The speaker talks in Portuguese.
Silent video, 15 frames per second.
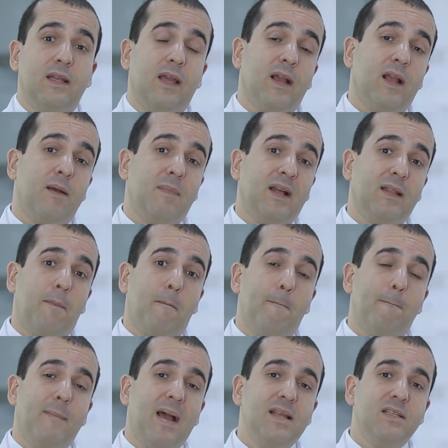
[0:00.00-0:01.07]
é a camada
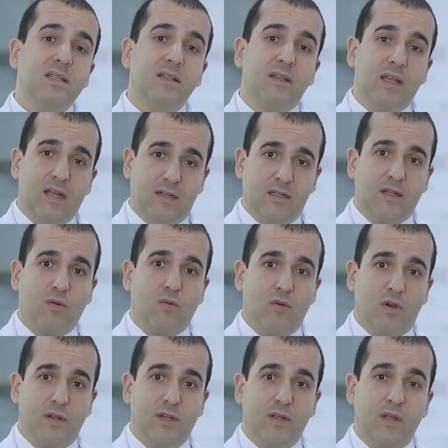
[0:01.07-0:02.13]
mais interna da
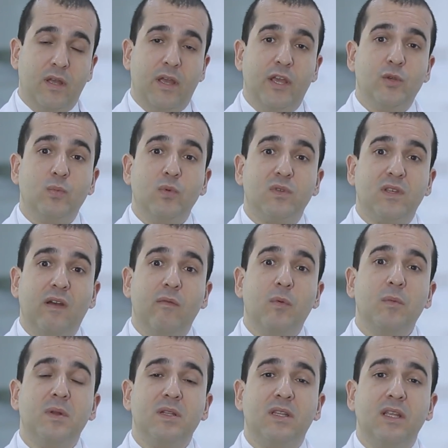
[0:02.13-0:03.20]
córnea, responsável
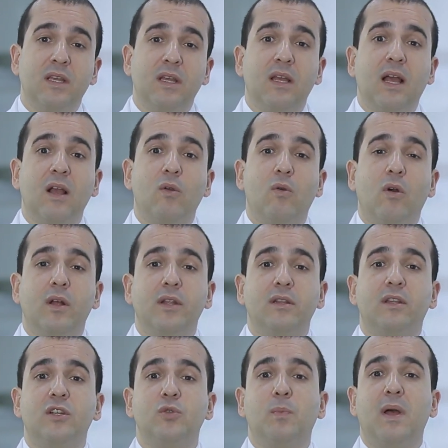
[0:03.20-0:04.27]
por manter a córnea
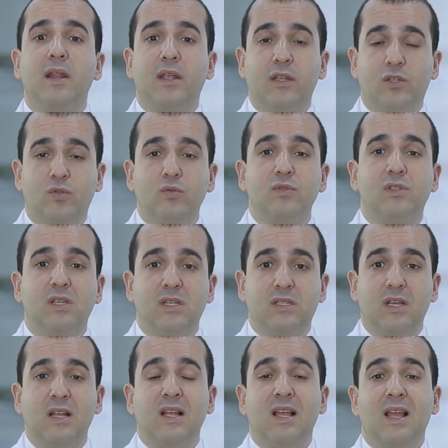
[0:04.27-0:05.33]
transparente, ou
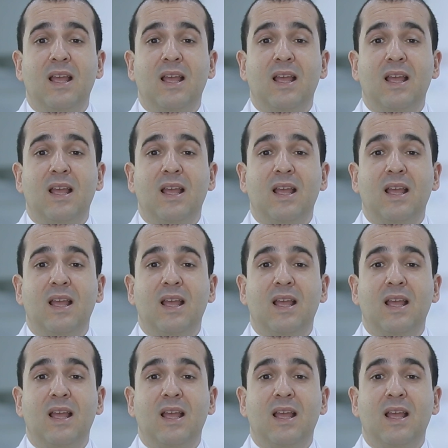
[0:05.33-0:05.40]
seja,